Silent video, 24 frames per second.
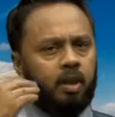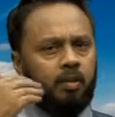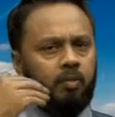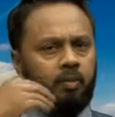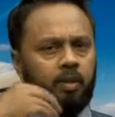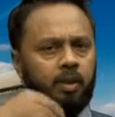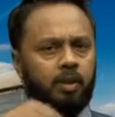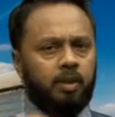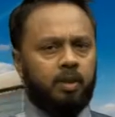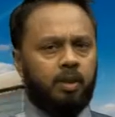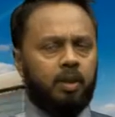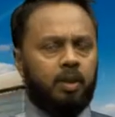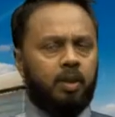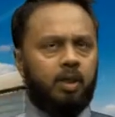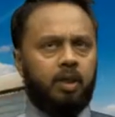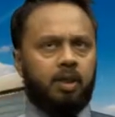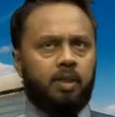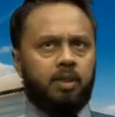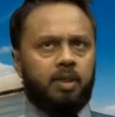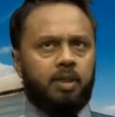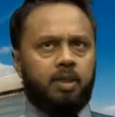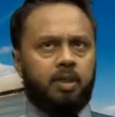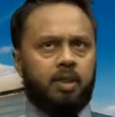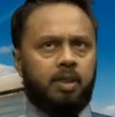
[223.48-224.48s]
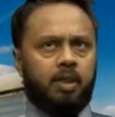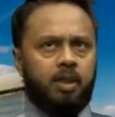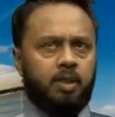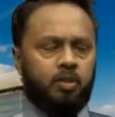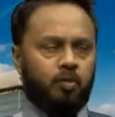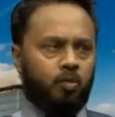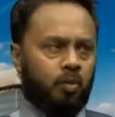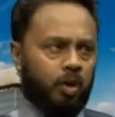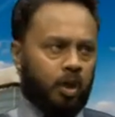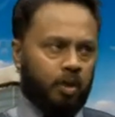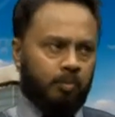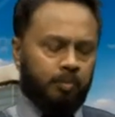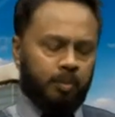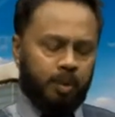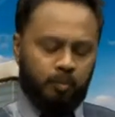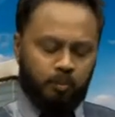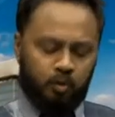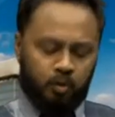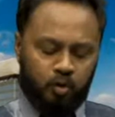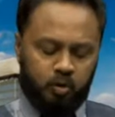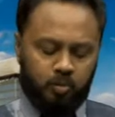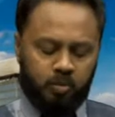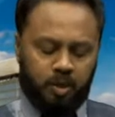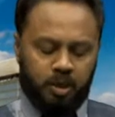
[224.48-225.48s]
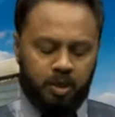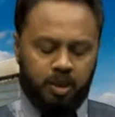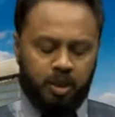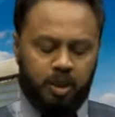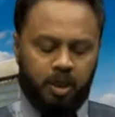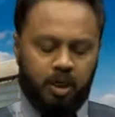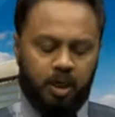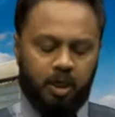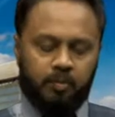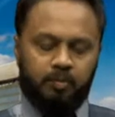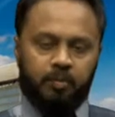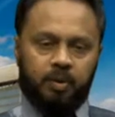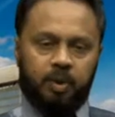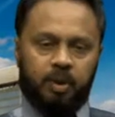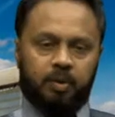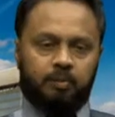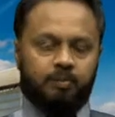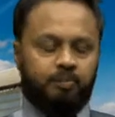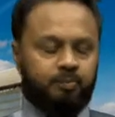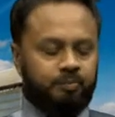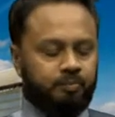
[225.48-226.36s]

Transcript: করেন যে স্টেজগুলো আপনার বর্তমানে দেখেন আপনারা